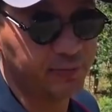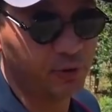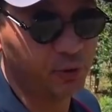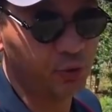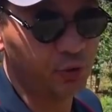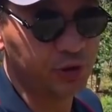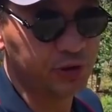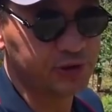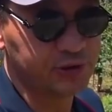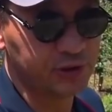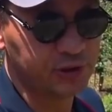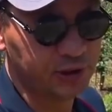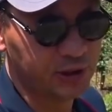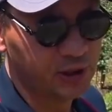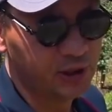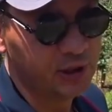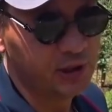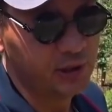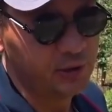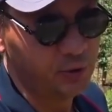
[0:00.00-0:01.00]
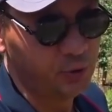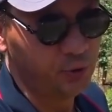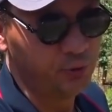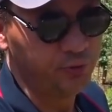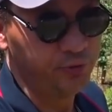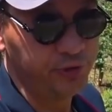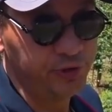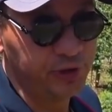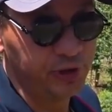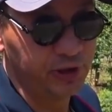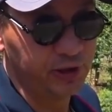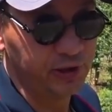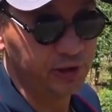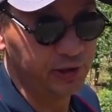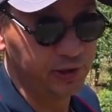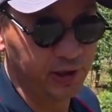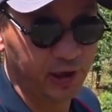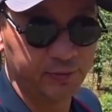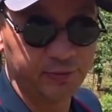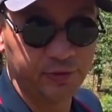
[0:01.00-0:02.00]
по улице,
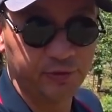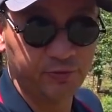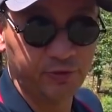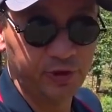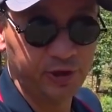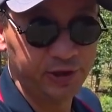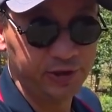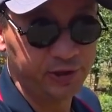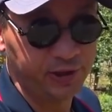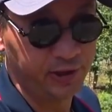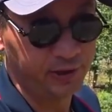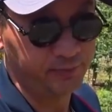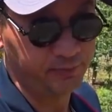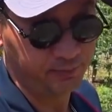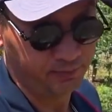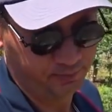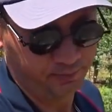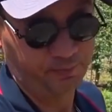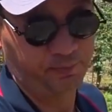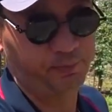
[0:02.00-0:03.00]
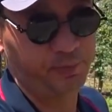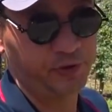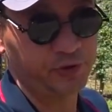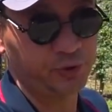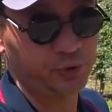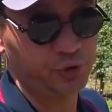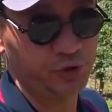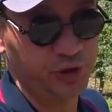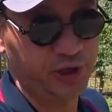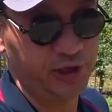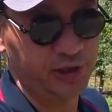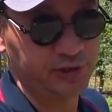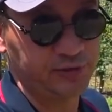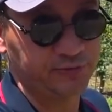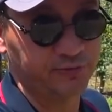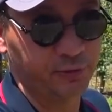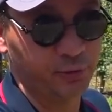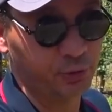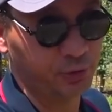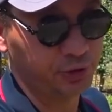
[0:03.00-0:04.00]
увидели объявление, постучались
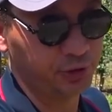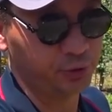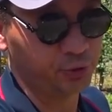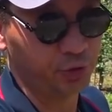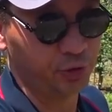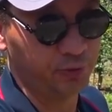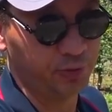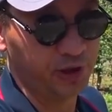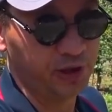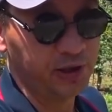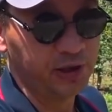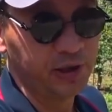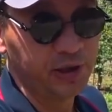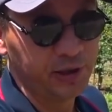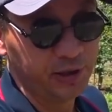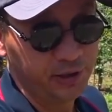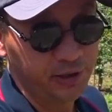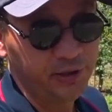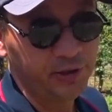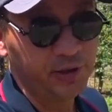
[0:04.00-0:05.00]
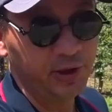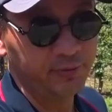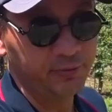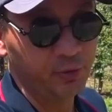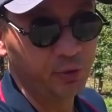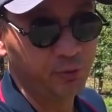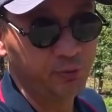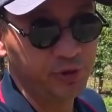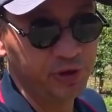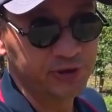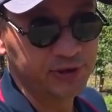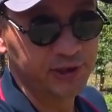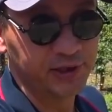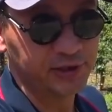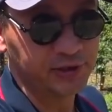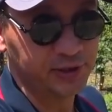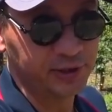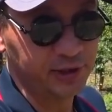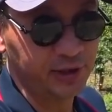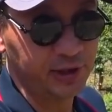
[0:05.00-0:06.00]
в ворота дома и нам любезно
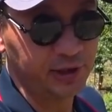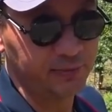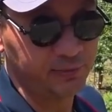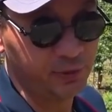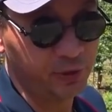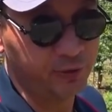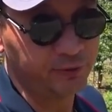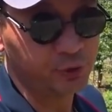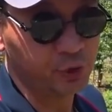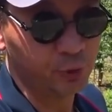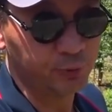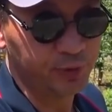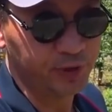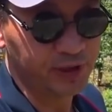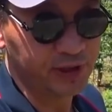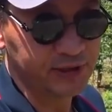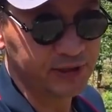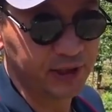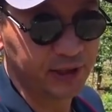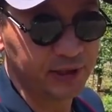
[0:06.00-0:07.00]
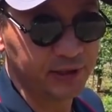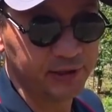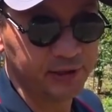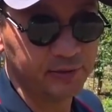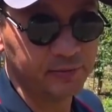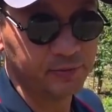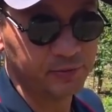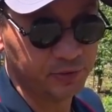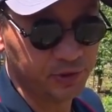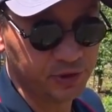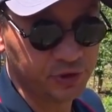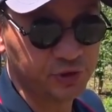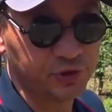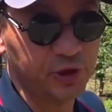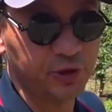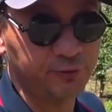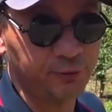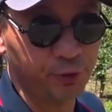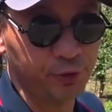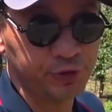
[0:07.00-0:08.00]
открыли, мы вам все показали. Значит,
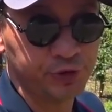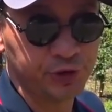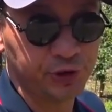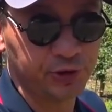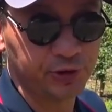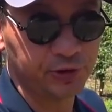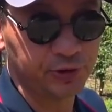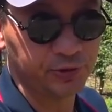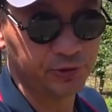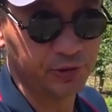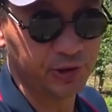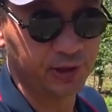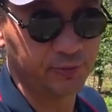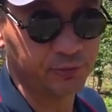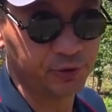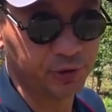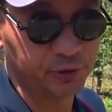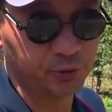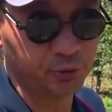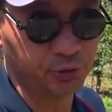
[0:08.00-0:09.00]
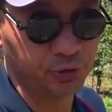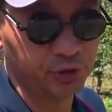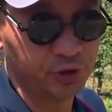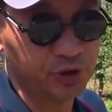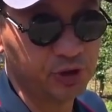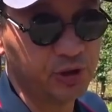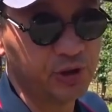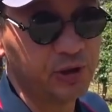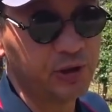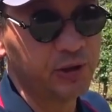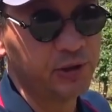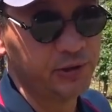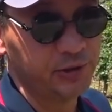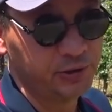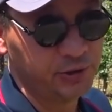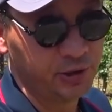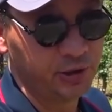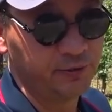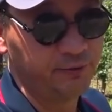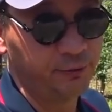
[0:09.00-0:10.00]
телефончик нам дадут,
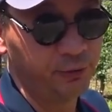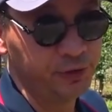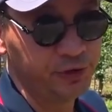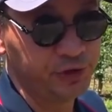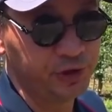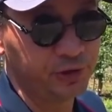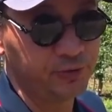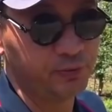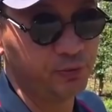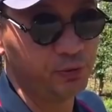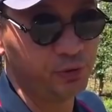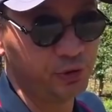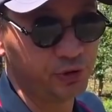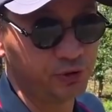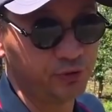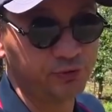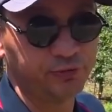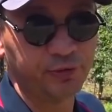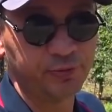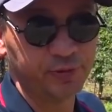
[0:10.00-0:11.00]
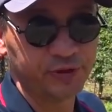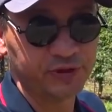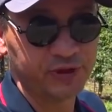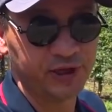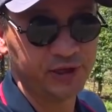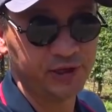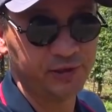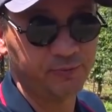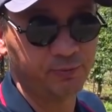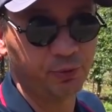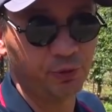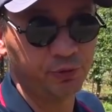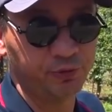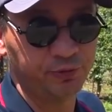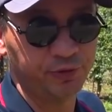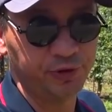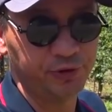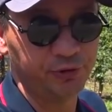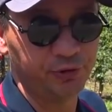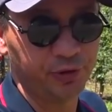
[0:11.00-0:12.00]
телефончик будет в описании под
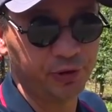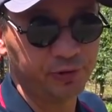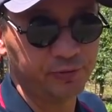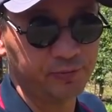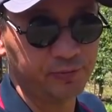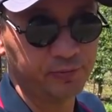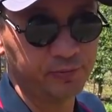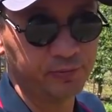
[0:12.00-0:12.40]
видео.